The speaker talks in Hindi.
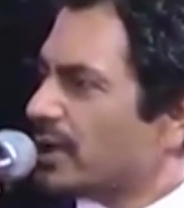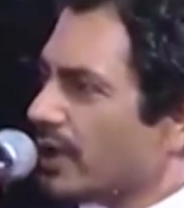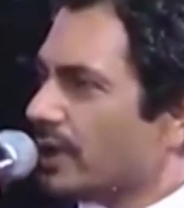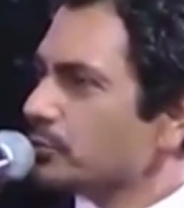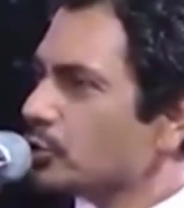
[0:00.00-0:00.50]

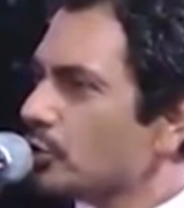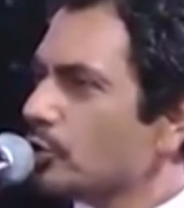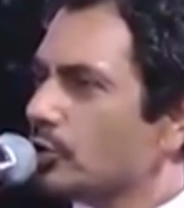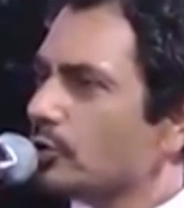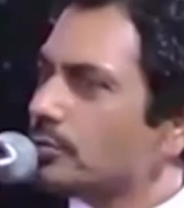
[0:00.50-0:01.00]
मतलब हम तो
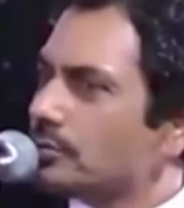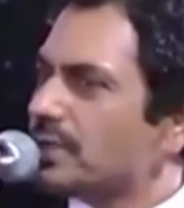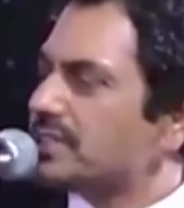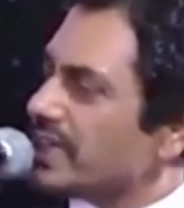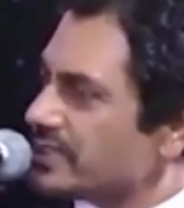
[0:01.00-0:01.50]

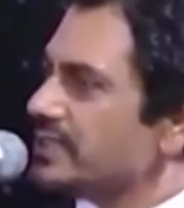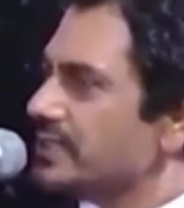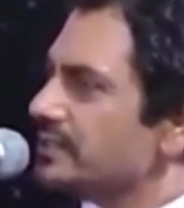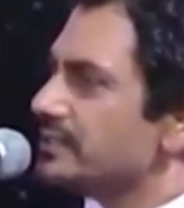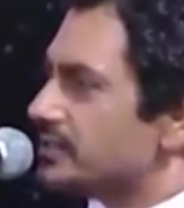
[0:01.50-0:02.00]
बस ऐसे
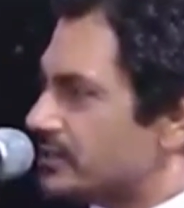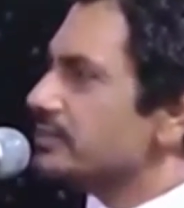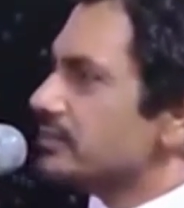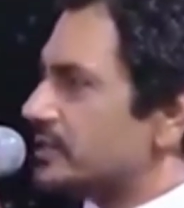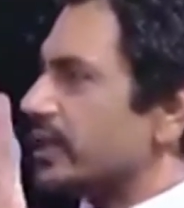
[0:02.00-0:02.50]
ही
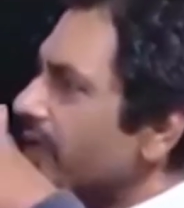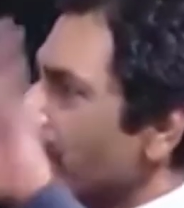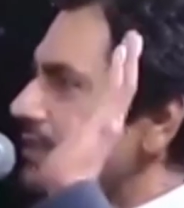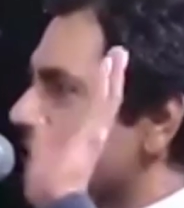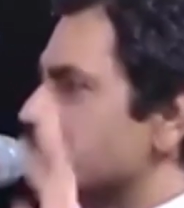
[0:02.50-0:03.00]
चले
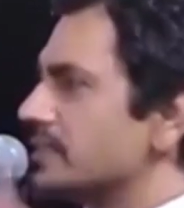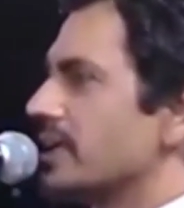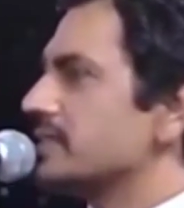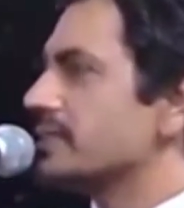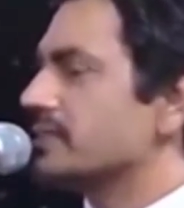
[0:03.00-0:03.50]
गए थे ऐसा
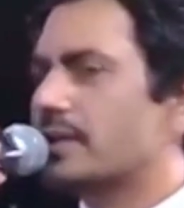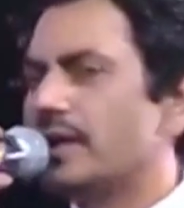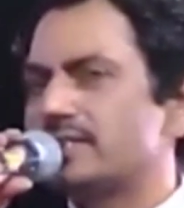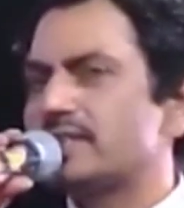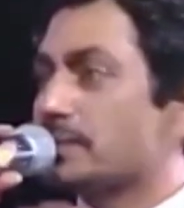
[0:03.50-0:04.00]
ऐसा
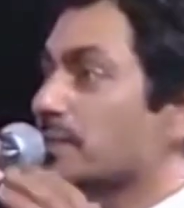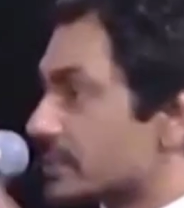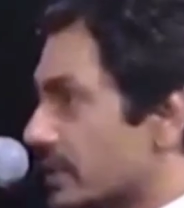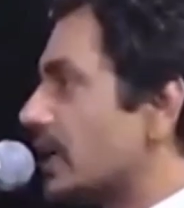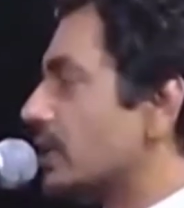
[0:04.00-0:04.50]
ऐसा
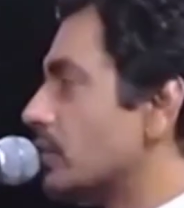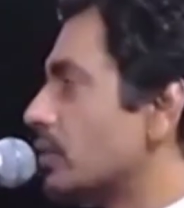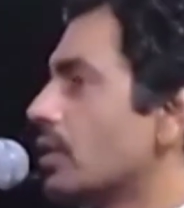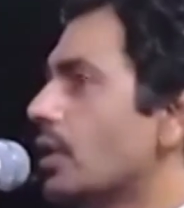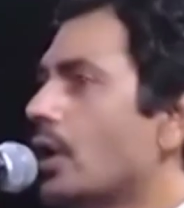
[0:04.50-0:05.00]
समझता था
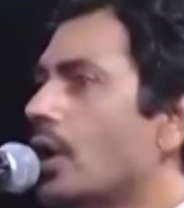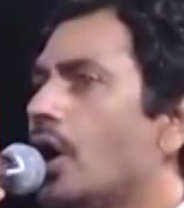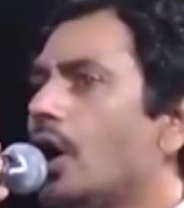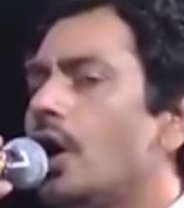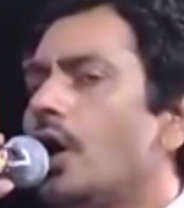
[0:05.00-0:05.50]
वो
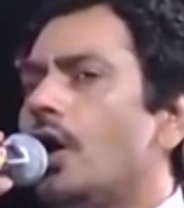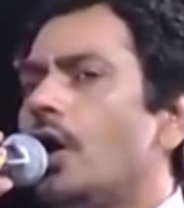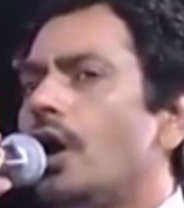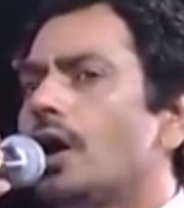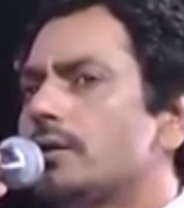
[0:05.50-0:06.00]

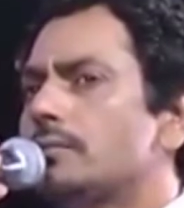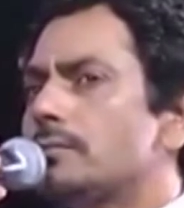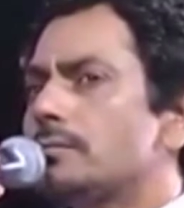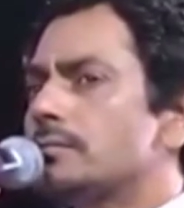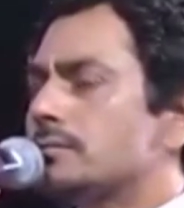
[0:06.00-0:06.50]
और
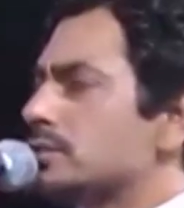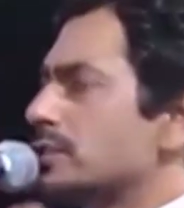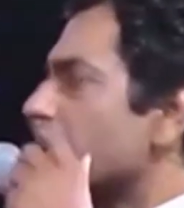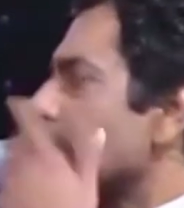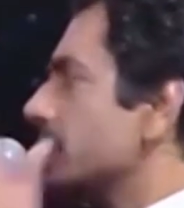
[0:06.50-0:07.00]

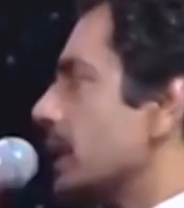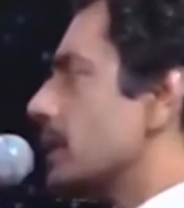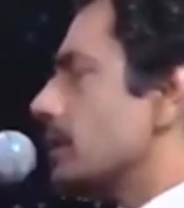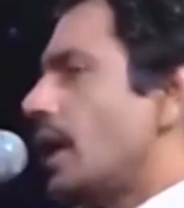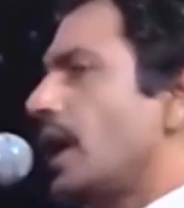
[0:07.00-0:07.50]
शिप्रा मैं ये
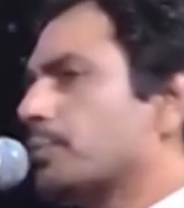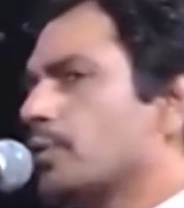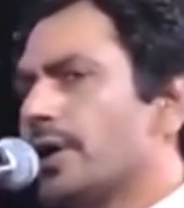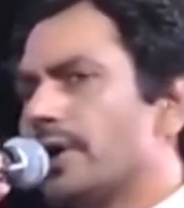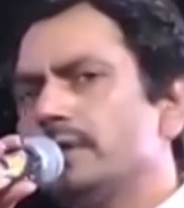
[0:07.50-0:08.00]

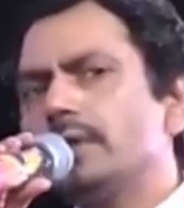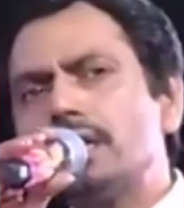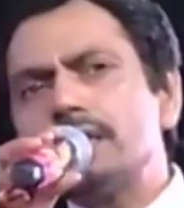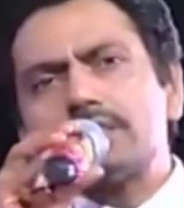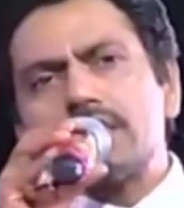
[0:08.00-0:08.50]
आपको यकीन
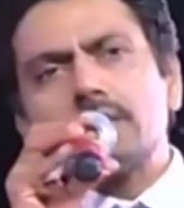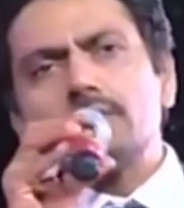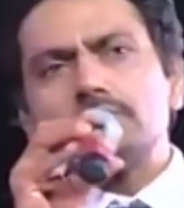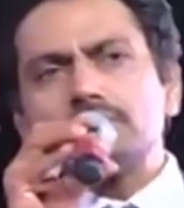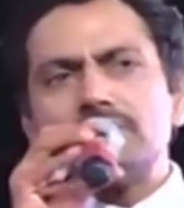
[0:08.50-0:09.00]
दिलाना चाहता
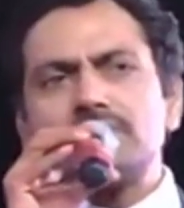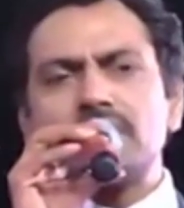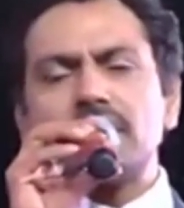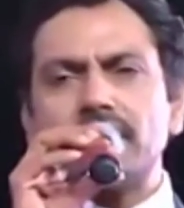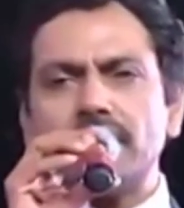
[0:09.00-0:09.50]
हूं इस चीज़
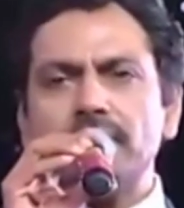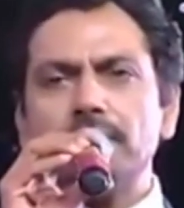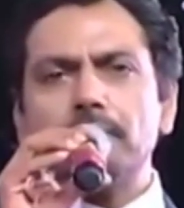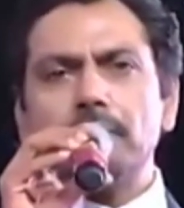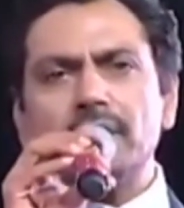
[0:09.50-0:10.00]
का कि
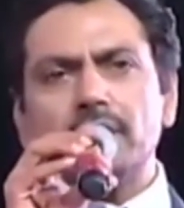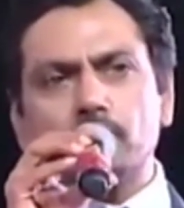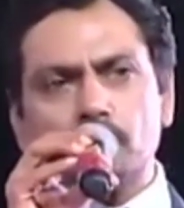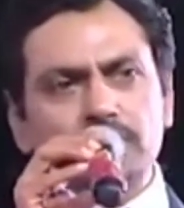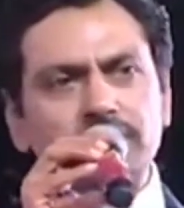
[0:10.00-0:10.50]
मेरे
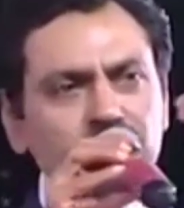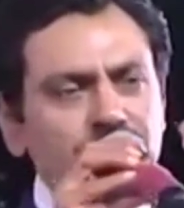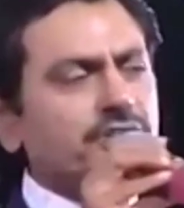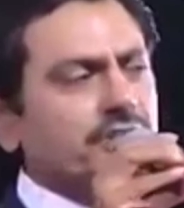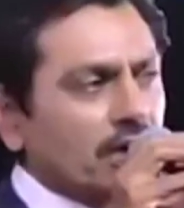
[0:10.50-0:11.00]
खुद के
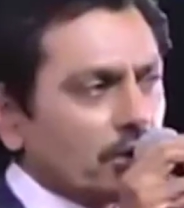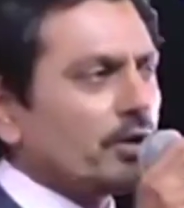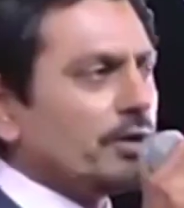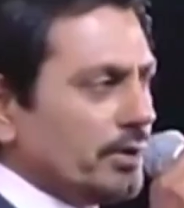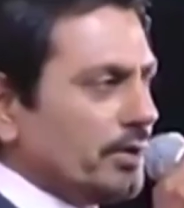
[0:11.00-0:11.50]
रिश्तेदारों
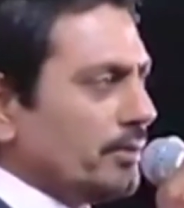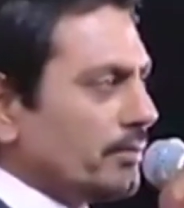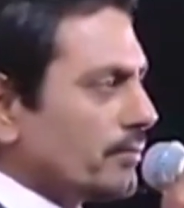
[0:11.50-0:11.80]
ने भी